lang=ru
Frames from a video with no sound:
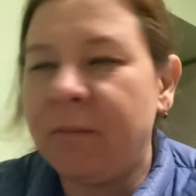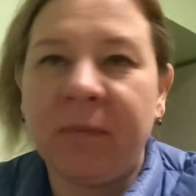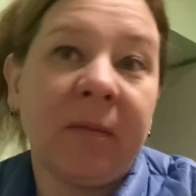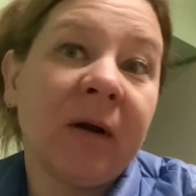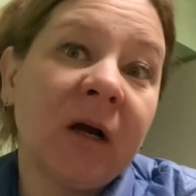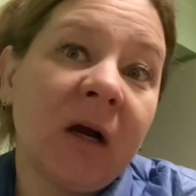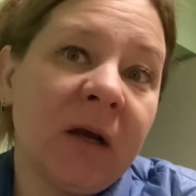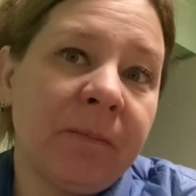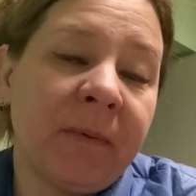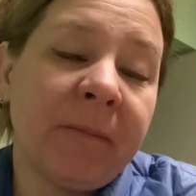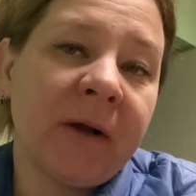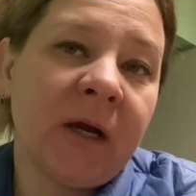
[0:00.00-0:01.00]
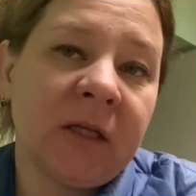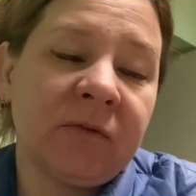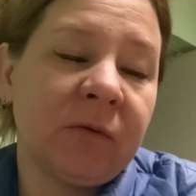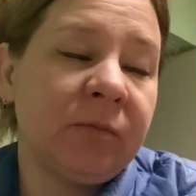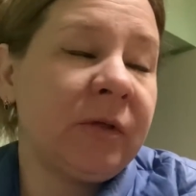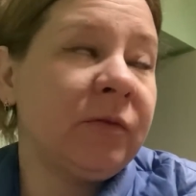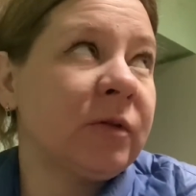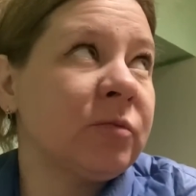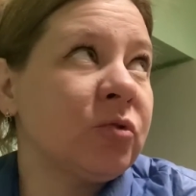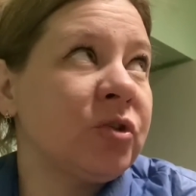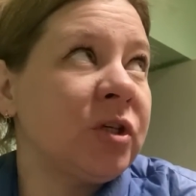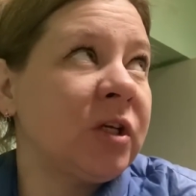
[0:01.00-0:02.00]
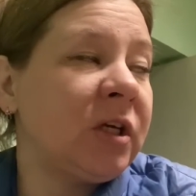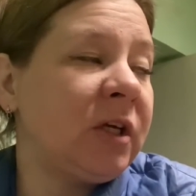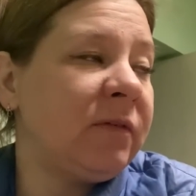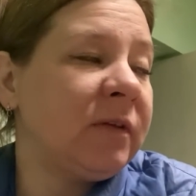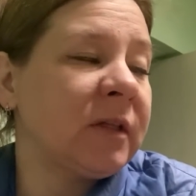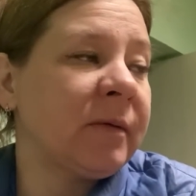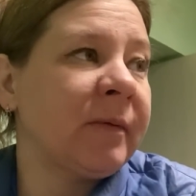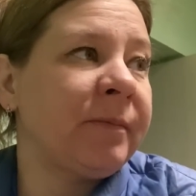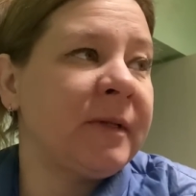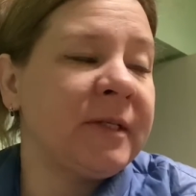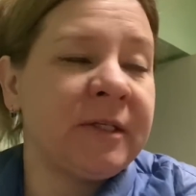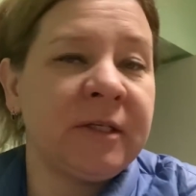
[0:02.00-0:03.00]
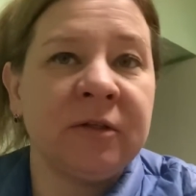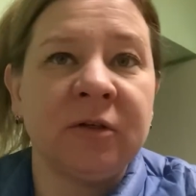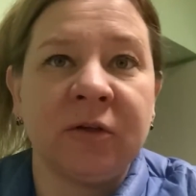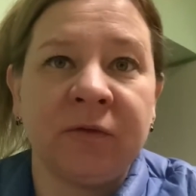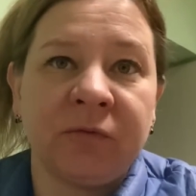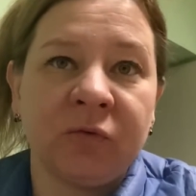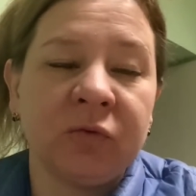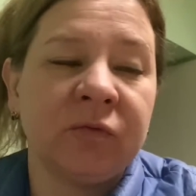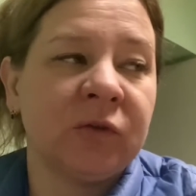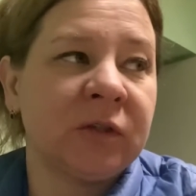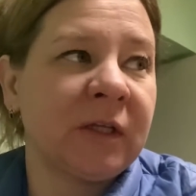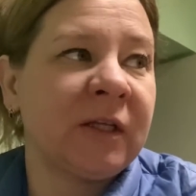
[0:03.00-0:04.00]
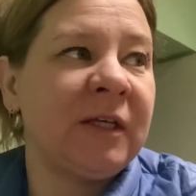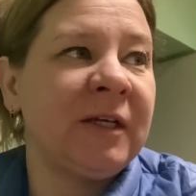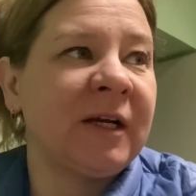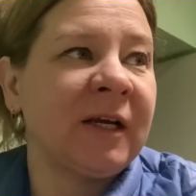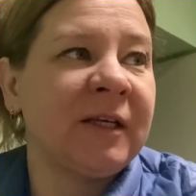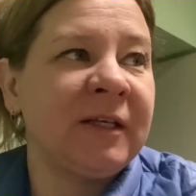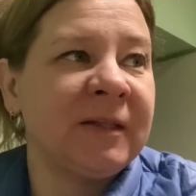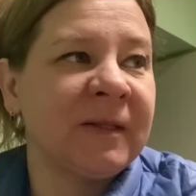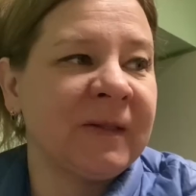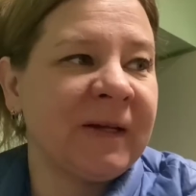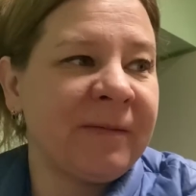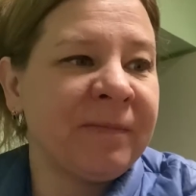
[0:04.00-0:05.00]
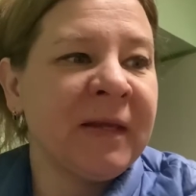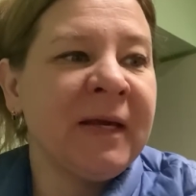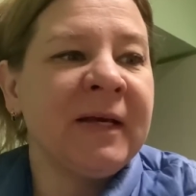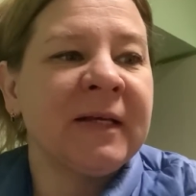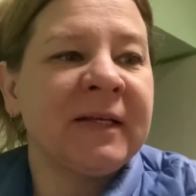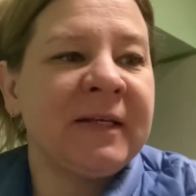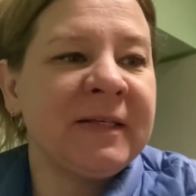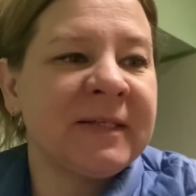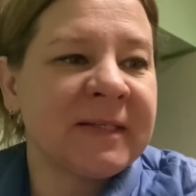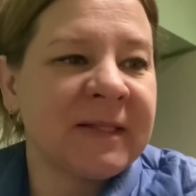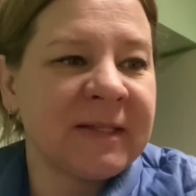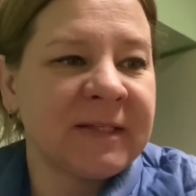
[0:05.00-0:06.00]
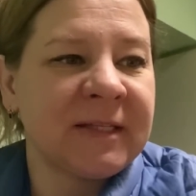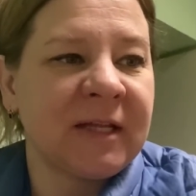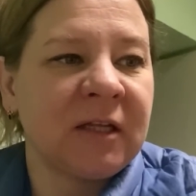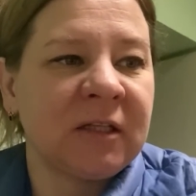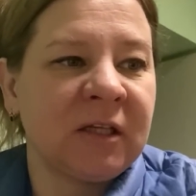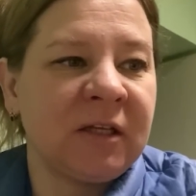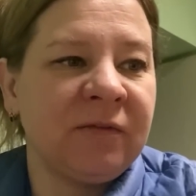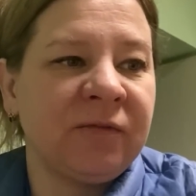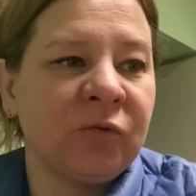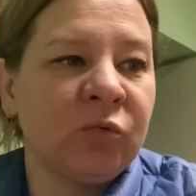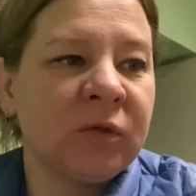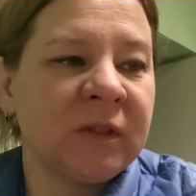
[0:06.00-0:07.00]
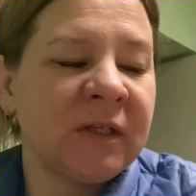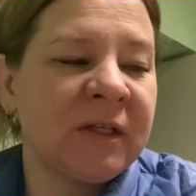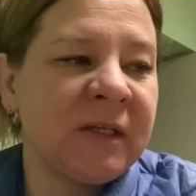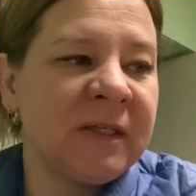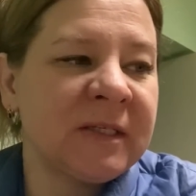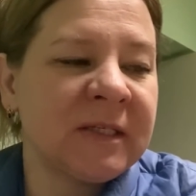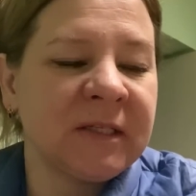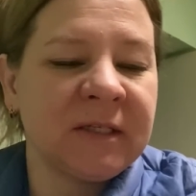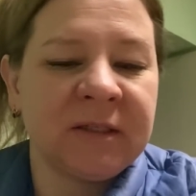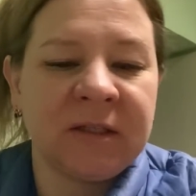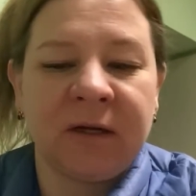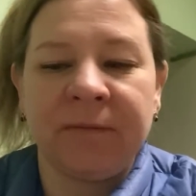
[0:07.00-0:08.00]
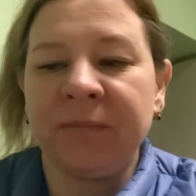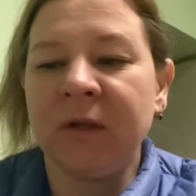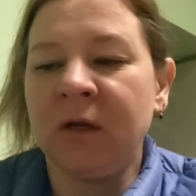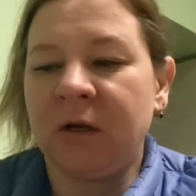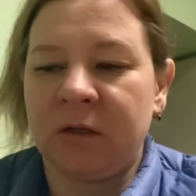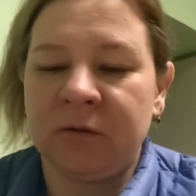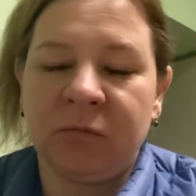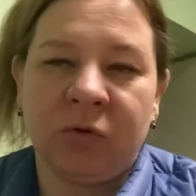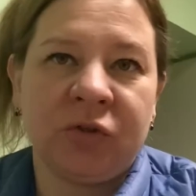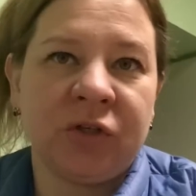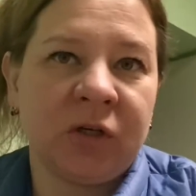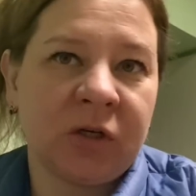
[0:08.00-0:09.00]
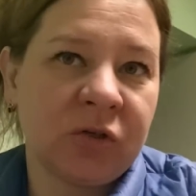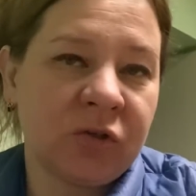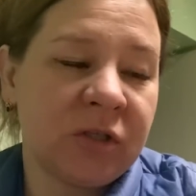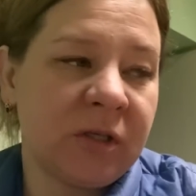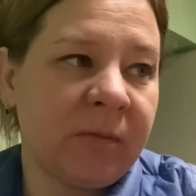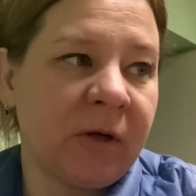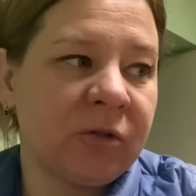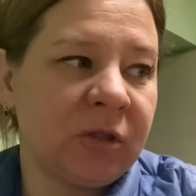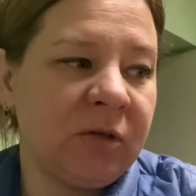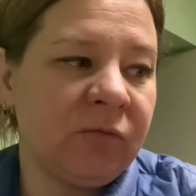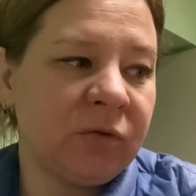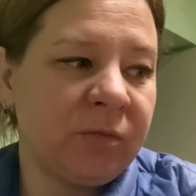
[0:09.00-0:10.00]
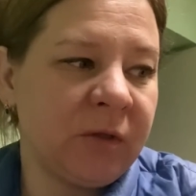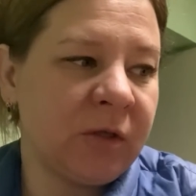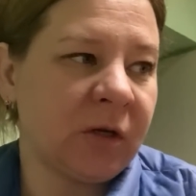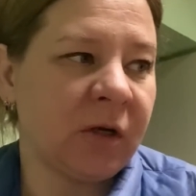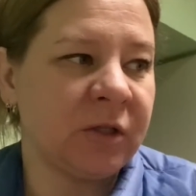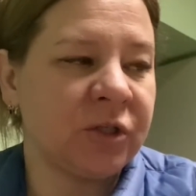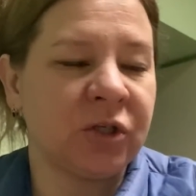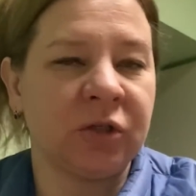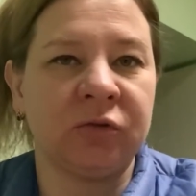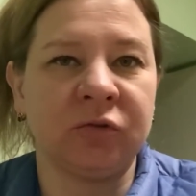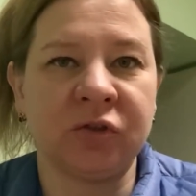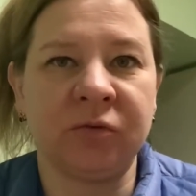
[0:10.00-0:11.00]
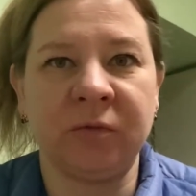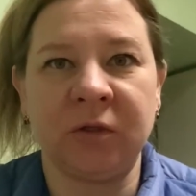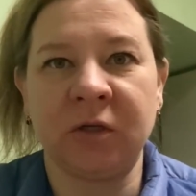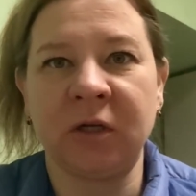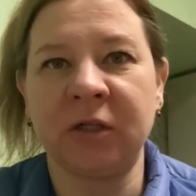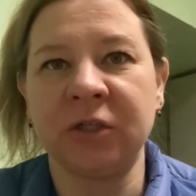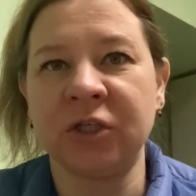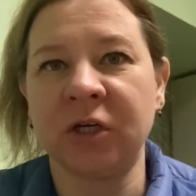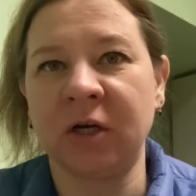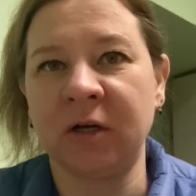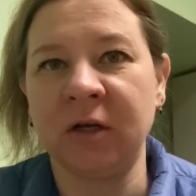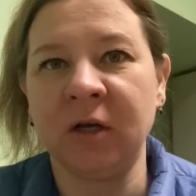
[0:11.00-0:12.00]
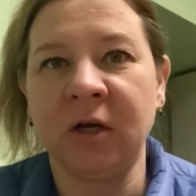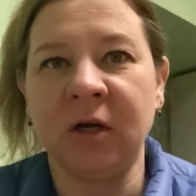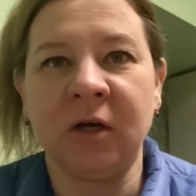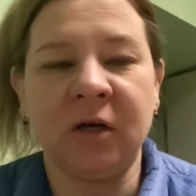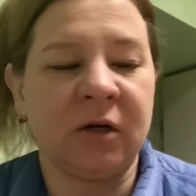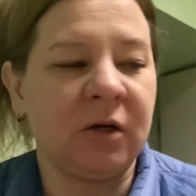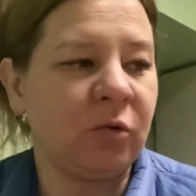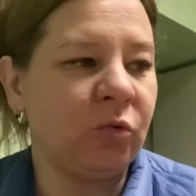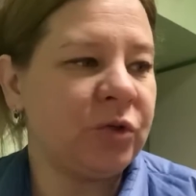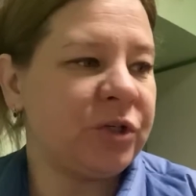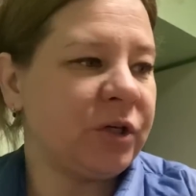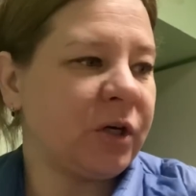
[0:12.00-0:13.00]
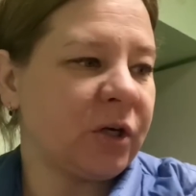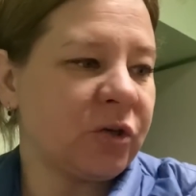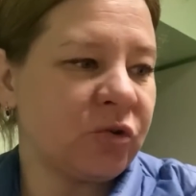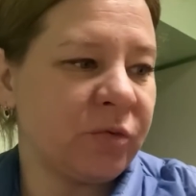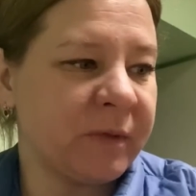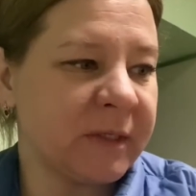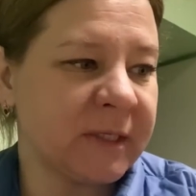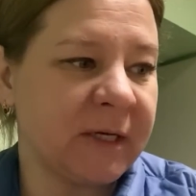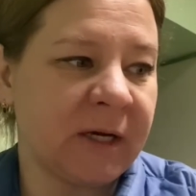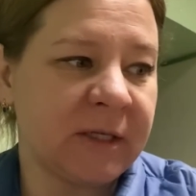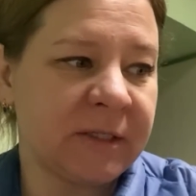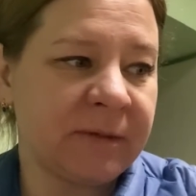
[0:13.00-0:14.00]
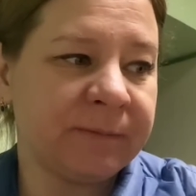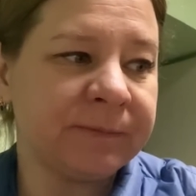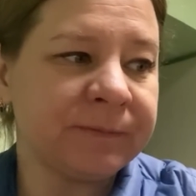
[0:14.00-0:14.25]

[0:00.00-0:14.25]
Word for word: помогает, помогает мне в этом случае киви, там апельсин, грейпфрут, вот такие какие-то, да, кисло-сладкие фрукты, кислые, да, они мне очень хорошо снимают. И вот минералочка, тоже минералочка, очень хорошо именно с газом,